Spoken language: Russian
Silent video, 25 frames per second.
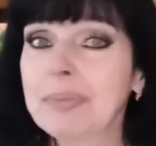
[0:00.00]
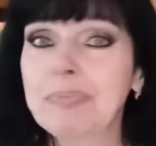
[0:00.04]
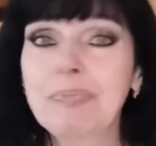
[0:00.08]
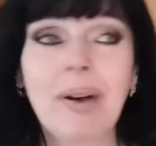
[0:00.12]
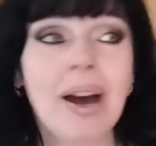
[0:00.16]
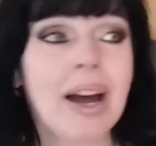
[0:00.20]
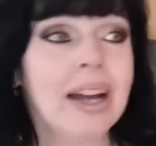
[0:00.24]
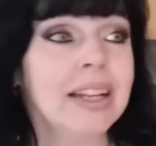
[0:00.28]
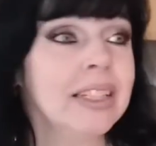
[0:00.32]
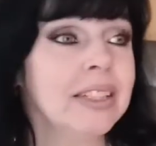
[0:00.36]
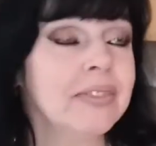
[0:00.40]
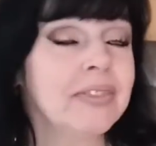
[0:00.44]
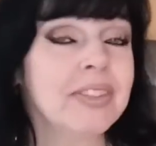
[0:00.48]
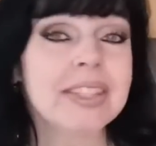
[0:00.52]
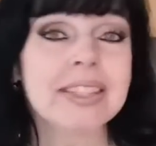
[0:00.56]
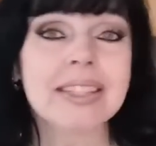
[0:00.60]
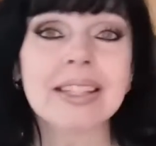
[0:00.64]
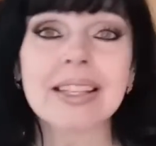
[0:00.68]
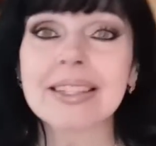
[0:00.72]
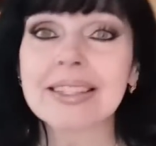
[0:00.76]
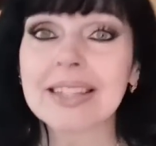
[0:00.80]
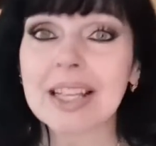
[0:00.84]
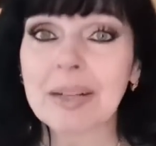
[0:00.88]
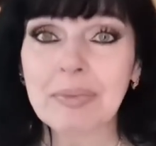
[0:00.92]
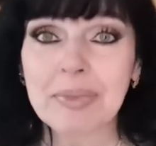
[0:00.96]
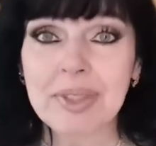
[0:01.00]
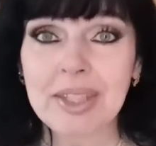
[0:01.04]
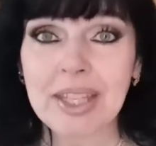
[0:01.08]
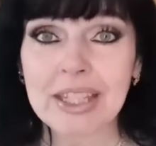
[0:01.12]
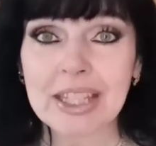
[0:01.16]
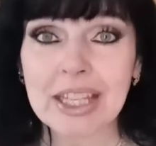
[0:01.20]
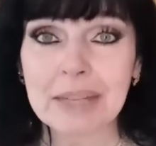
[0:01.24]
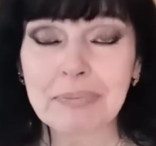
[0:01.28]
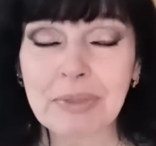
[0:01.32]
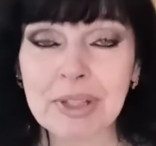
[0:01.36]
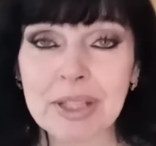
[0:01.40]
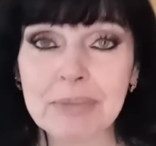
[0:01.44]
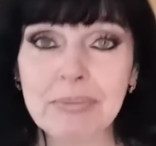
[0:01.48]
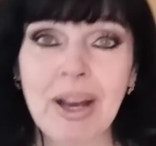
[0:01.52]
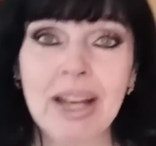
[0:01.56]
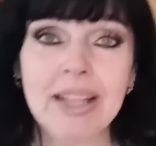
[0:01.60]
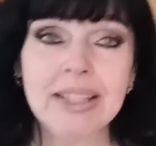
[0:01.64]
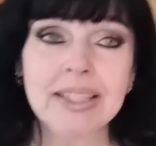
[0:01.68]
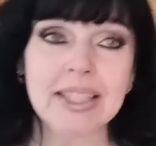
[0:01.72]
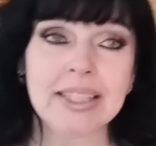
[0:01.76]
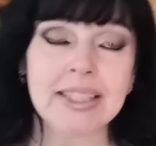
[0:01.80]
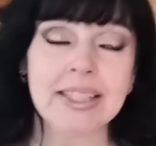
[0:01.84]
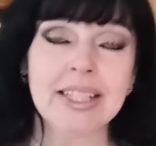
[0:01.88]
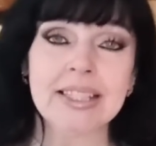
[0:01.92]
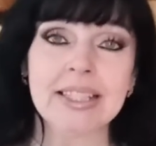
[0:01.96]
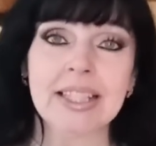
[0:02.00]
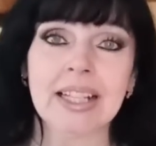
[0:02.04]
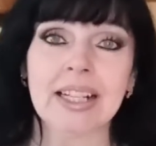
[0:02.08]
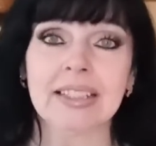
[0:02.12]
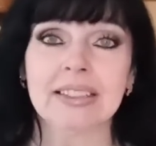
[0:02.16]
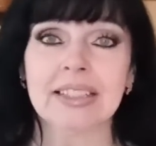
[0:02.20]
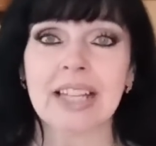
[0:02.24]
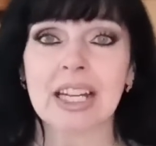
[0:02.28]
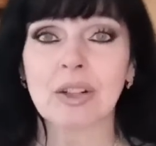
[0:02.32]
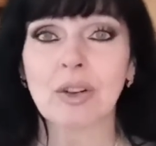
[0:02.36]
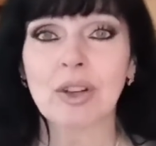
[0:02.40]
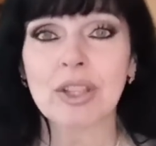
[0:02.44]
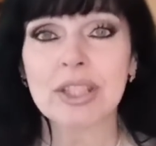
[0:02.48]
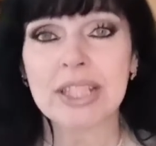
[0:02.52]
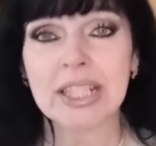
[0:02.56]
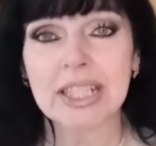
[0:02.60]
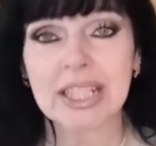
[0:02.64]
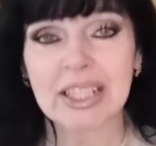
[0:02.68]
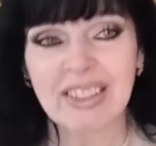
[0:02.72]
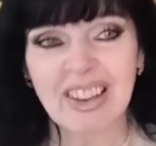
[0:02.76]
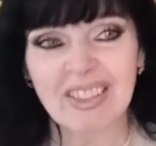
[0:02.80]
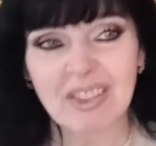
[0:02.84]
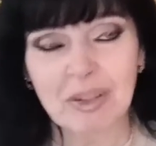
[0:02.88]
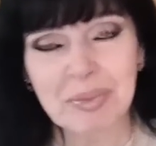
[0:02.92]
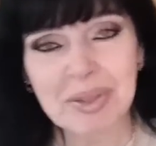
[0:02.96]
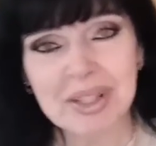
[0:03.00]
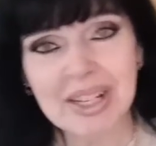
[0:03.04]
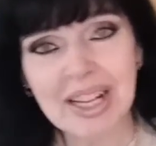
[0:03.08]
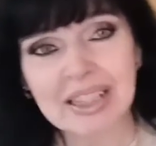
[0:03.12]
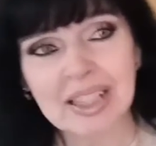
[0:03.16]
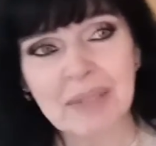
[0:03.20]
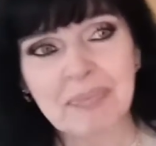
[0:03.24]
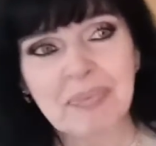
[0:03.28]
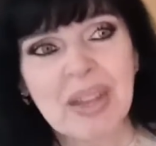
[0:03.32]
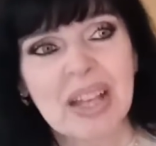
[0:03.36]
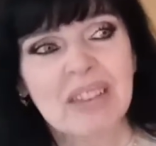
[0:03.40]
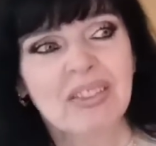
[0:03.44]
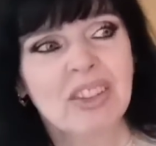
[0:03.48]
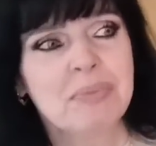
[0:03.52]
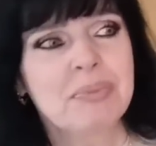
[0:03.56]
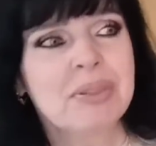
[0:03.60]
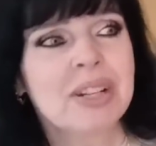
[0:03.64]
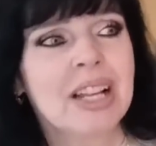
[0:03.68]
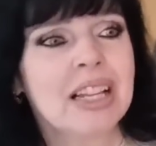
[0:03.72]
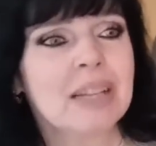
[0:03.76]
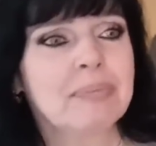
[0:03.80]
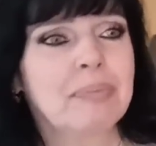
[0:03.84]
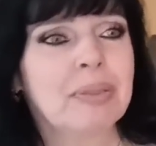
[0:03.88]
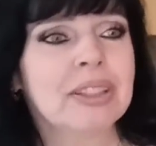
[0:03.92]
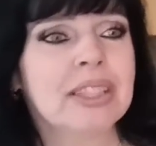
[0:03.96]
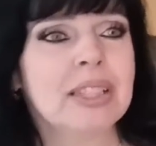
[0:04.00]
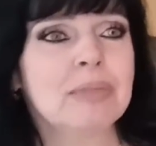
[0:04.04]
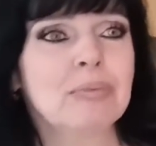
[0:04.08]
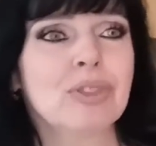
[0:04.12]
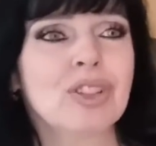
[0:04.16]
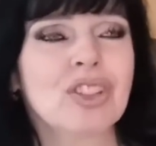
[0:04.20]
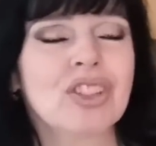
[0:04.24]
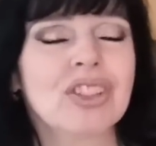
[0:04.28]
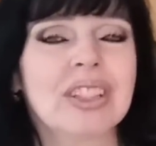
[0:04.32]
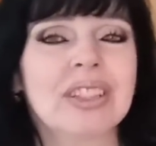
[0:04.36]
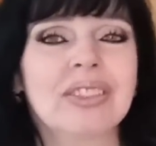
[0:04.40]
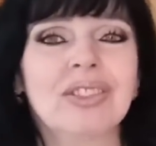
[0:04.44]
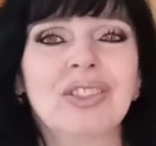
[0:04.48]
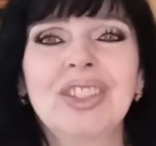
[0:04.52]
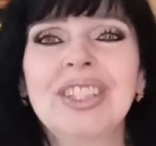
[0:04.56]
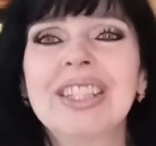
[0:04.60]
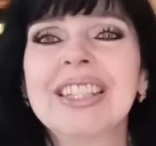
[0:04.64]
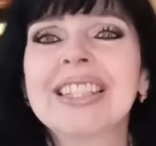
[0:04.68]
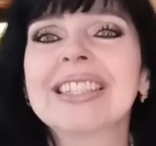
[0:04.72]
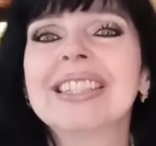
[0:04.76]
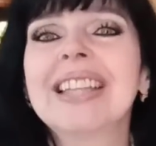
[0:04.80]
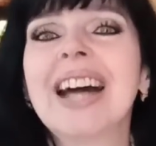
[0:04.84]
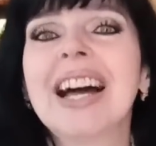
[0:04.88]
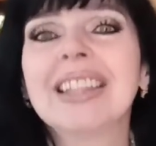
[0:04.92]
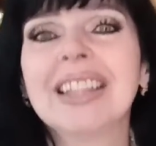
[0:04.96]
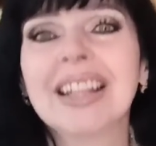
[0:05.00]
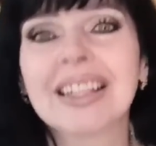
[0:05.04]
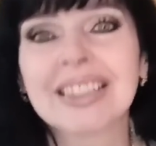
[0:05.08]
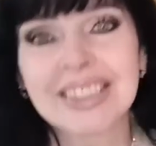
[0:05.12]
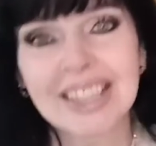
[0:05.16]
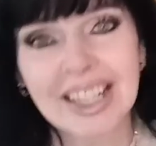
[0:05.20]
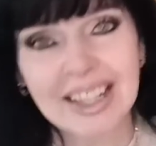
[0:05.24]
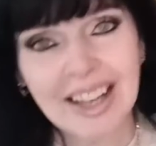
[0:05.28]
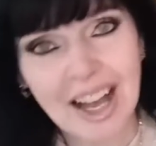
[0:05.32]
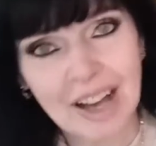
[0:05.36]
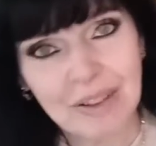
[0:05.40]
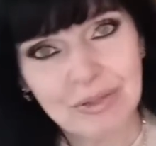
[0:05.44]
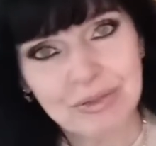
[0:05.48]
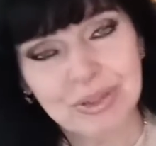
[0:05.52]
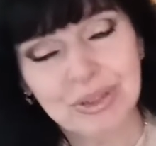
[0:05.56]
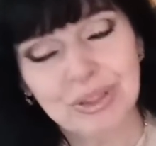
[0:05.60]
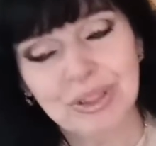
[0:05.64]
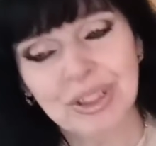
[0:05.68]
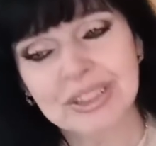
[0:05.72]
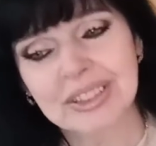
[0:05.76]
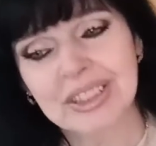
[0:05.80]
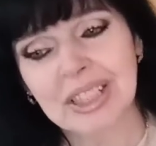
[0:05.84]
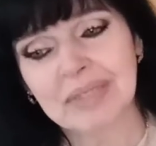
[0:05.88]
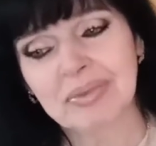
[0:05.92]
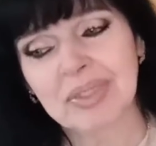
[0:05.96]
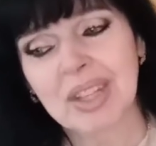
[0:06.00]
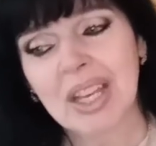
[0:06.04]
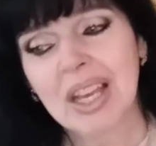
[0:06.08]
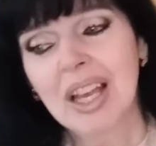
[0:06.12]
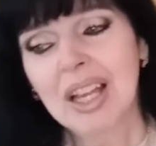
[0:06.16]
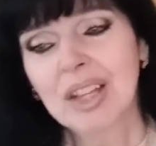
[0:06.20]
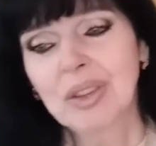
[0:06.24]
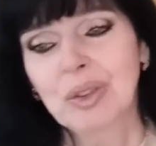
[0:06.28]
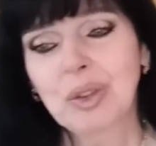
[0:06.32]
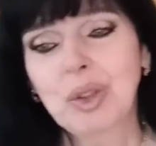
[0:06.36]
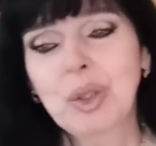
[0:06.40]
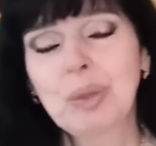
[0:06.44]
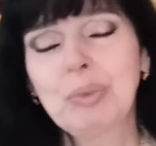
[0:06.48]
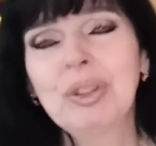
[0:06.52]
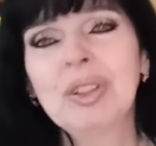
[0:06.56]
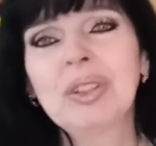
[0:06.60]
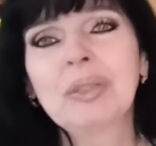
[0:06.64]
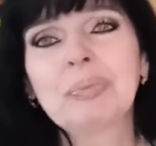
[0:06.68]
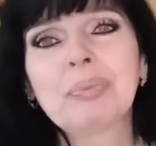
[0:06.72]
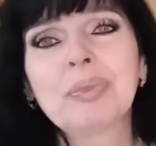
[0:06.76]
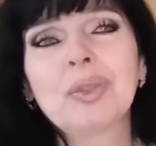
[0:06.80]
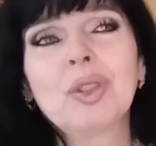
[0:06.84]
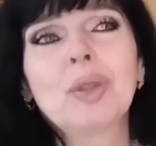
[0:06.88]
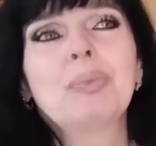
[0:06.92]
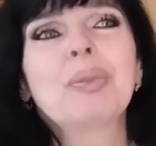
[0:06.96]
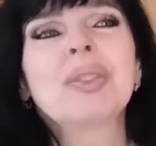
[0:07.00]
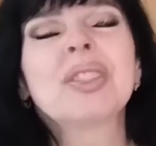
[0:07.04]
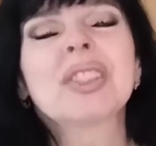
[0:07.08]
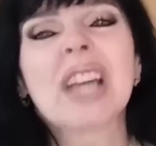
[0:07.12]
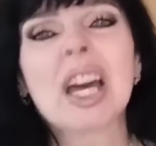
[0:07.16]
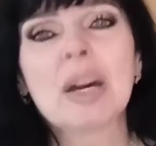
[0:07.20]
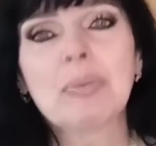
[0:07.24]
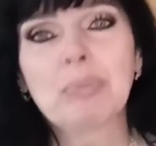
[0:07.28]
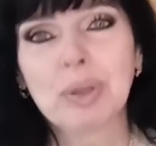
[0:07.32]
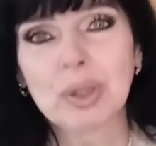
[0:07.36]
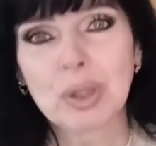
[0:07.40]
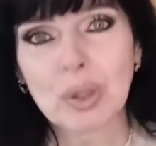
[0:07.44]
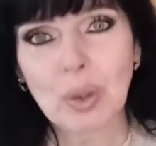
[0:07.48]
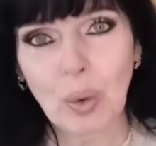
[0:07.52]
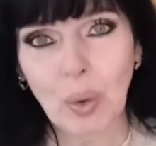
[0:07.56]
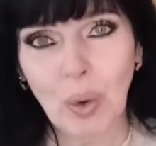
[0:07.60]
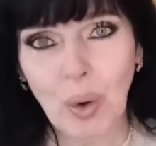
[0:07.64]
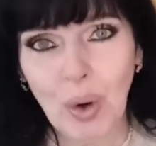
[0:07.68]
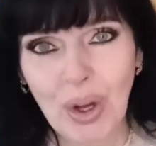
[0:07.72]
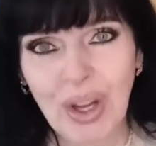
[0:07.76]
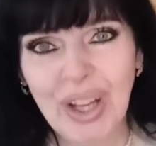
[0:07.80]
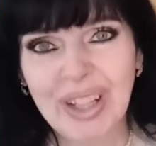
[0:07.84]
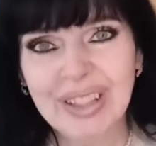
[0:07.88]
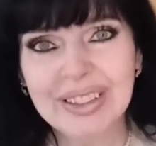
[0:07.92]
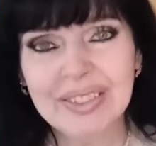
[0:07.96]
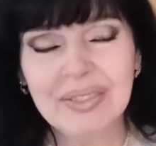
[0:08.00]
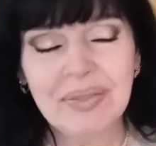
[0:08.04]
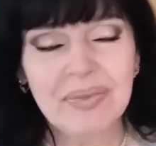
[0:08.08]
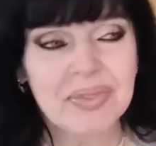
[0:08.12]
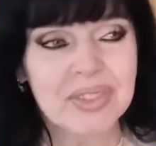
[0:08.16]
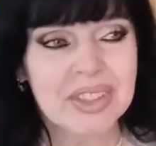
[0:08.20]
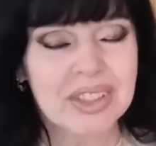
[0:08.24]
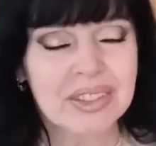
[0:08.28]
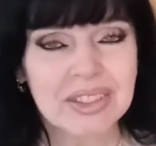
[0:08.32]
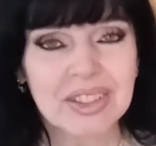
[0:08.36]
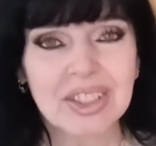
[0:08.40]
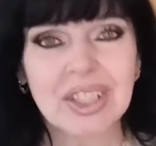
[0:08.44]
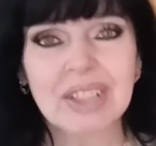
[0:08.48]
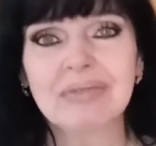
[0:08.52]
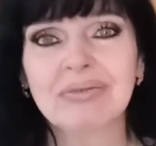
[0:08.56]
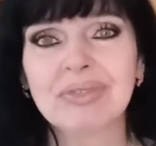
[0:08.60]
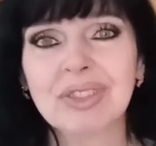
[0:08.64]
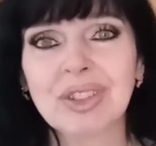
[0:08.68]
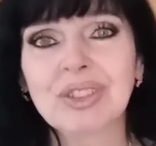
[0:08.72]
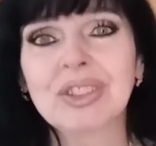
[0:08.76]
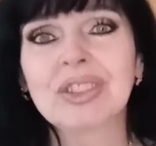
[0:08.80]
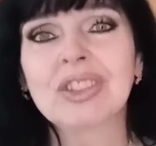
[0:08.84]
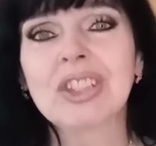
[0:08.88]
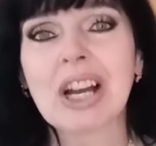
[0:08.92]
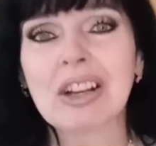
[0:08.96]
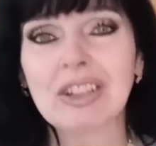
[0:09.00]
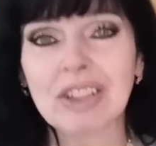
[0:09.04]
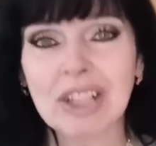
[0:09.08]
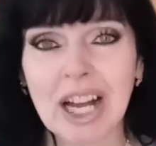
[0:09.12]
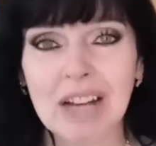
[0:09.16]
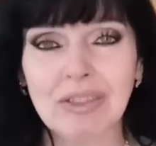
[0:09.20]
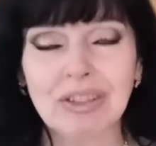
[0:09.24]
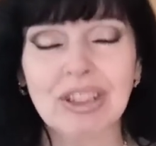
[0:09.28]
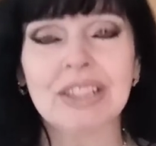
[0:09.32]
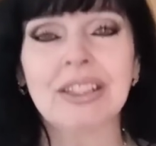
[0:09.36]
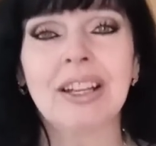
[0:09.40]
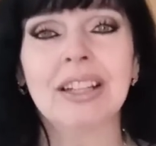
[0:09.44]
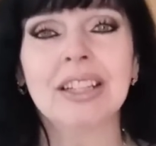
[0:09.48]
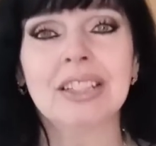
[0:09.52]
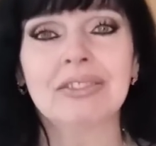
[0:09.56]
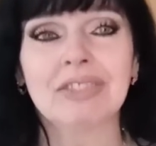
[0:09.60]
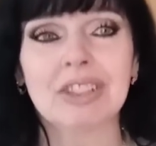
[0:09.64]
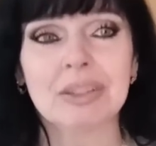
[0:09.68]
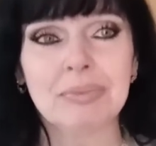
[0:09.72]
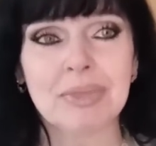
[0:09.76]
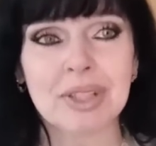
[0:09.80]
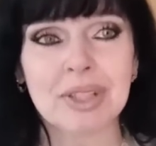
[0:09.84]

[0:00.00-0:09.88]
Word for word: отпали все сомнения, понимаете? Если когда Росликова я выбирала, выбирала потому что, ну, не знала за кого там, но ну, думаю, ну, пускай будет он, чем, ну, кого-то надо